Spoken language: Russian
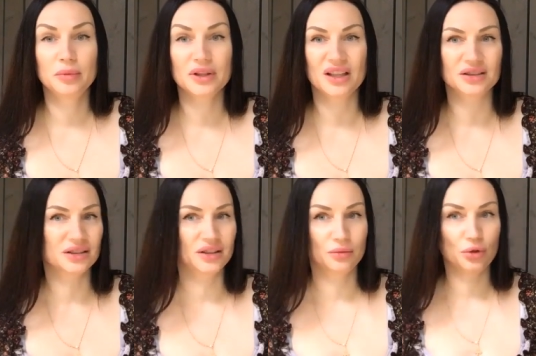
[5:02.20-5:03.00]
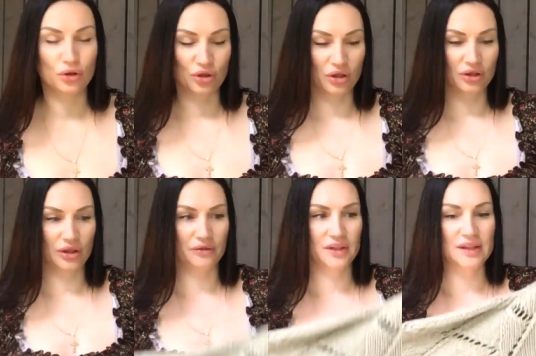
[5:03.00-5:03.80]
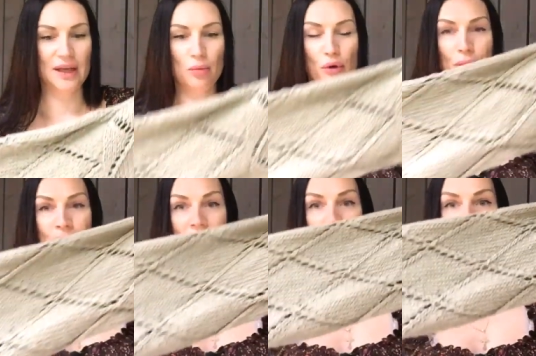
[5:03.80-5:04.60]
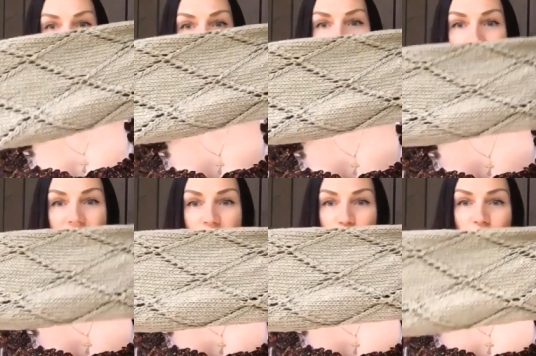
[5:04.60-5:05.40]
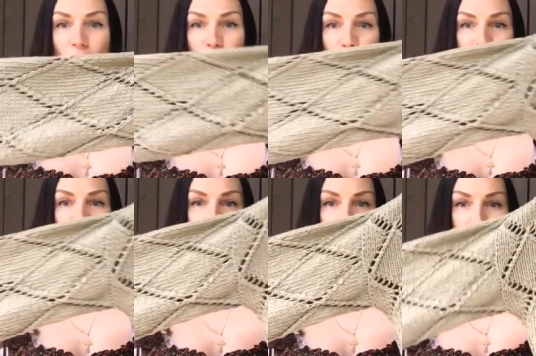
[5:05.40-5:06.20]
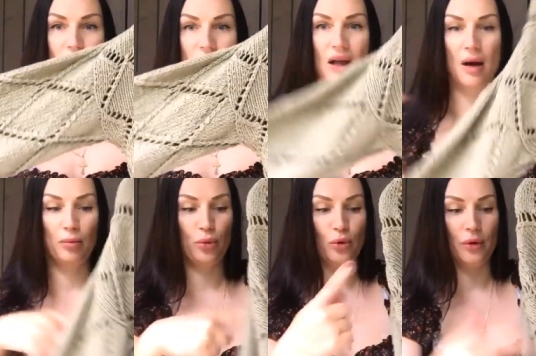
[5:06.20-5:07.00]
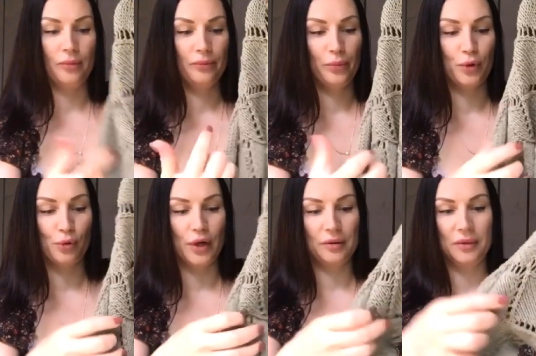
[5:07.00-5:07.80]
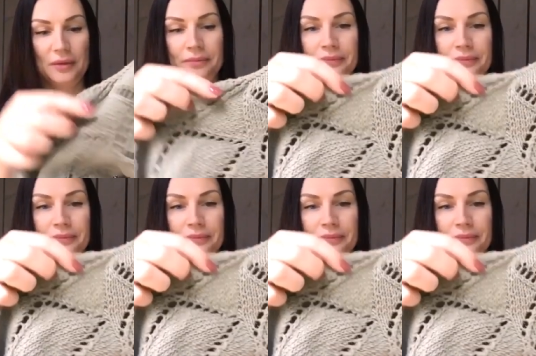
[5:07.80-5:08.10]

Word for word: бы как-то немножко не в тему. И поэтому я просто набрала по пройме